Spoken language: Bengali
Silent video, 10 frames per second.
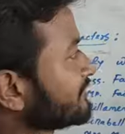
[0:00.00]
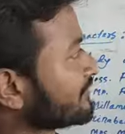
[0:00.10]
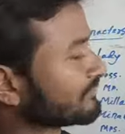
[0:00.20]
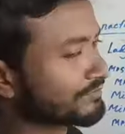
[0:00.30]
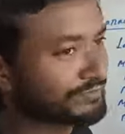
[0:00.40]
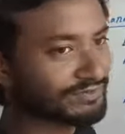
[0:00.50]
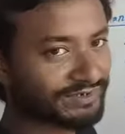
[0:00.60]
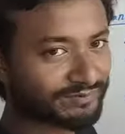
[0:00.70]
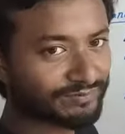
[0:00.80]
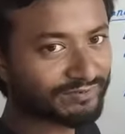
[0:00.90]
এই গল্পের মধ্যে
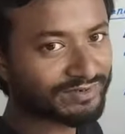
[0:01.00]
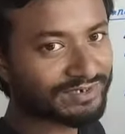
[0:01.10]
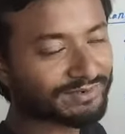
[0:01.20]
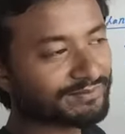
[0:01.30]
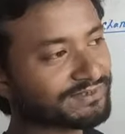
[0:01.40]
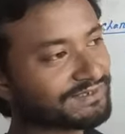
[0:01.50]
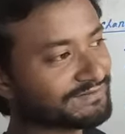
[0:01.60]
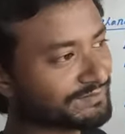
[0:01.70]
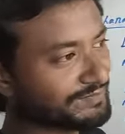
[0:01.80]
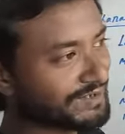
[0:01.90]
দেখব এবং
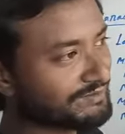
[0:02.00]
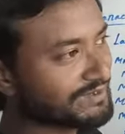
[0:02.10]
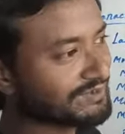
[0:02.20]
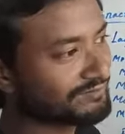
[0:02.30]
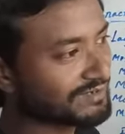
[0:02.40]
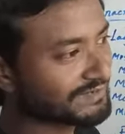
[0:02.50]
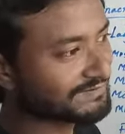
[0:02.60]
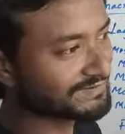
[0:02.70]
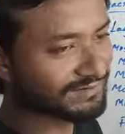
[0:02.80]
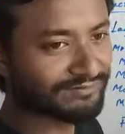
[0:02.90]
তাদের যে বিহেভিয়ারগুলো
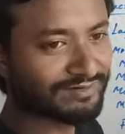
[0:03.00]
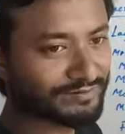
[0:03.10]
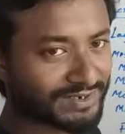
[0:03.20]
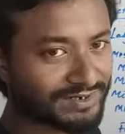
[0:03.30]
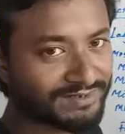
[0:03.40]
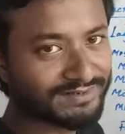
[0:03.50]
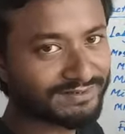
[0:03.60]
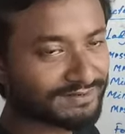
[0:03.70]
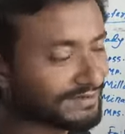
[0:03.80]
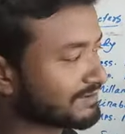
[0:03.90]
আছে সেগুলো আমরা
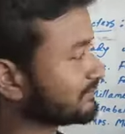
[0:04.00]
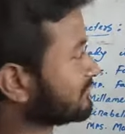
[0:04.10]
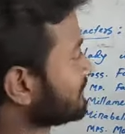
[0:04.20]
দেখব